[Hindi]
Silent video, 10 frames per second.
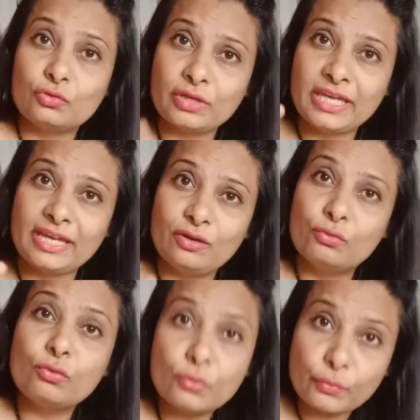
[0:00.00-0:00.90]
जो कि एक
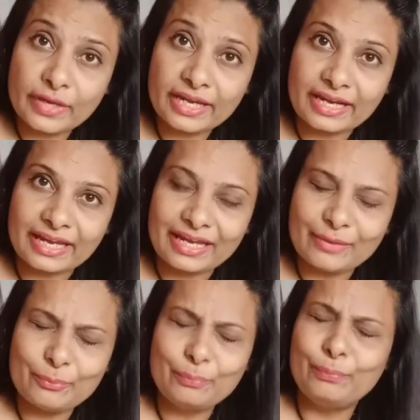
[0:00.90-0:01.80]
कुकवेयर है
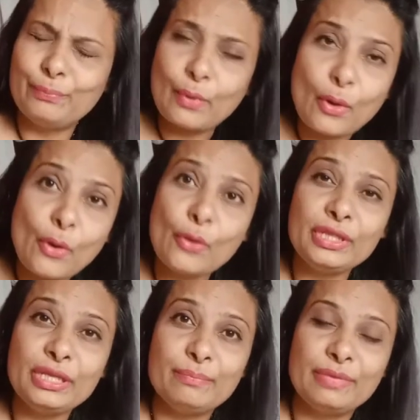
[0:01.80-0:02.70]

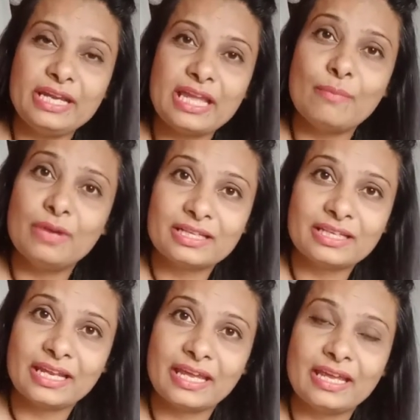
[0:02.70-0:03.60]
बहुत ही बढ़िया
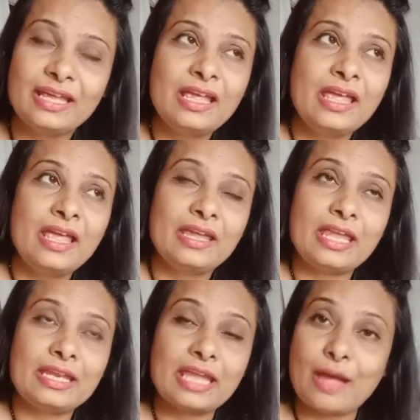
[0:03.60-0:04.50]
बर्तन है
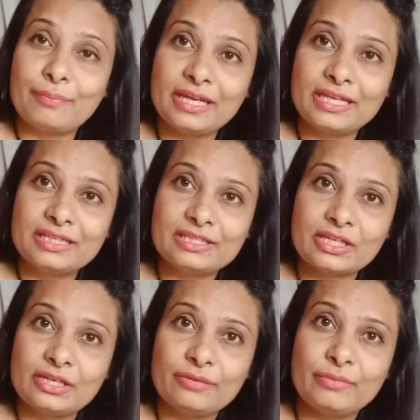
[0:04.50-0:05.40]
यानी कि आपके
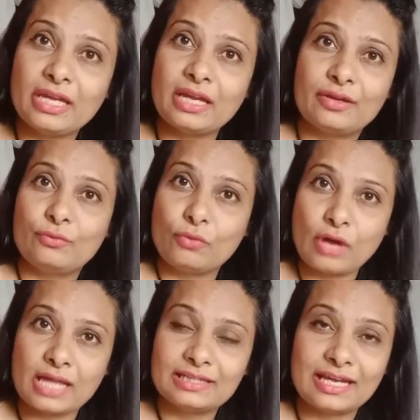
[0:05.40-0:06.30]
किचन में अगर वो
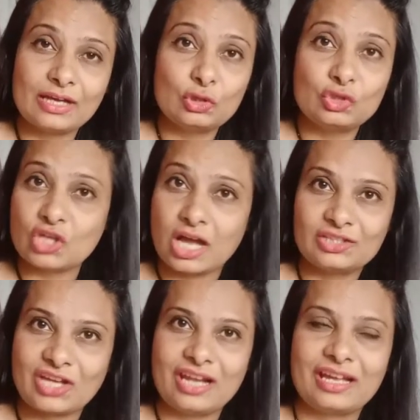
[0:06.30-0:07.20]
आ जाएगा तो चार
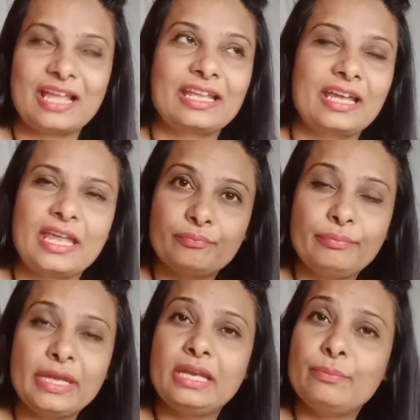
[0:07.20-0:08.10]
चार लगा देगा
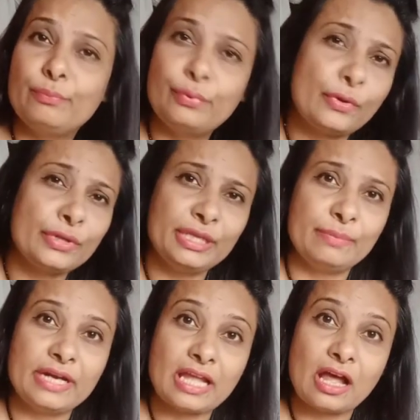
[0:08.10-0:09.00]
मैंने बहुत ही
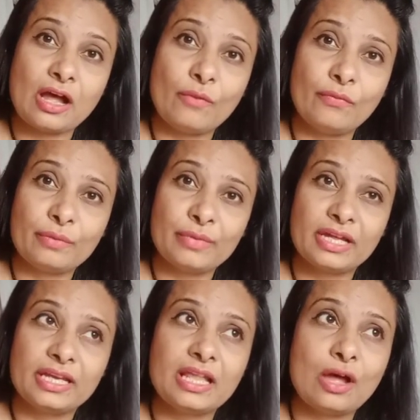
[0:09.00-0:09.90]
बढ़िया ऑफर में
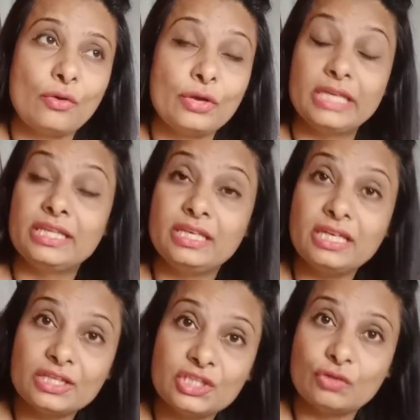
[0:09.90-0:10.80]
खरीदा और
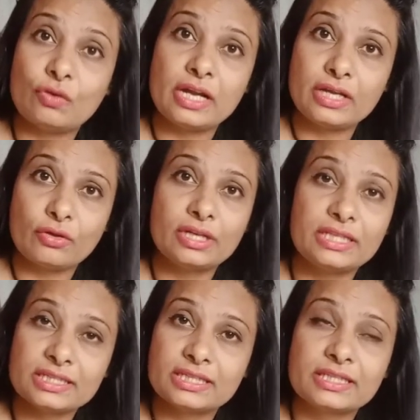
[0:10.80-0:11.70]
इतनी अच्छी क्वालिटी और
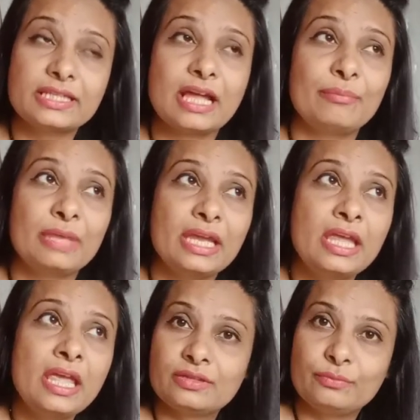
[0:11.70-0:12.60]
इतने सस्ते दाम में
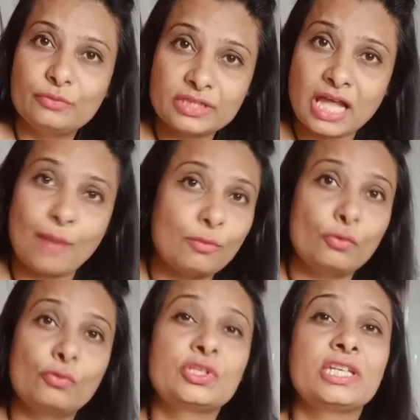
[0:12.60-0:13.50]
मुझसे आप
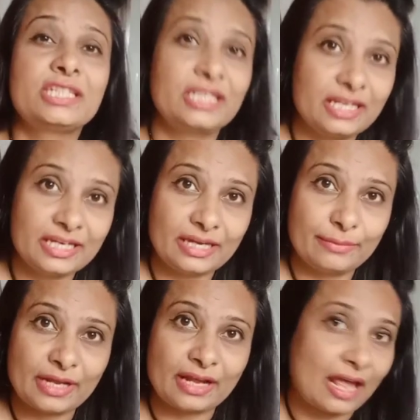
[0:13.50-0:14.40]
लोग उसे शेयर किए
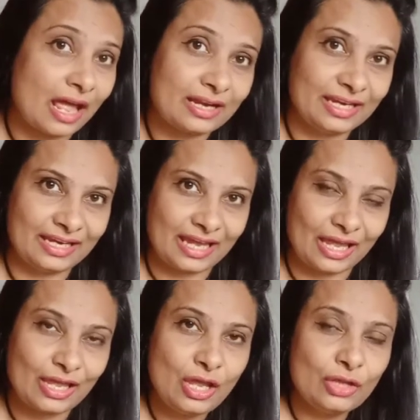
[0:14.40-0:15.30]
बिना रहा नहीं गया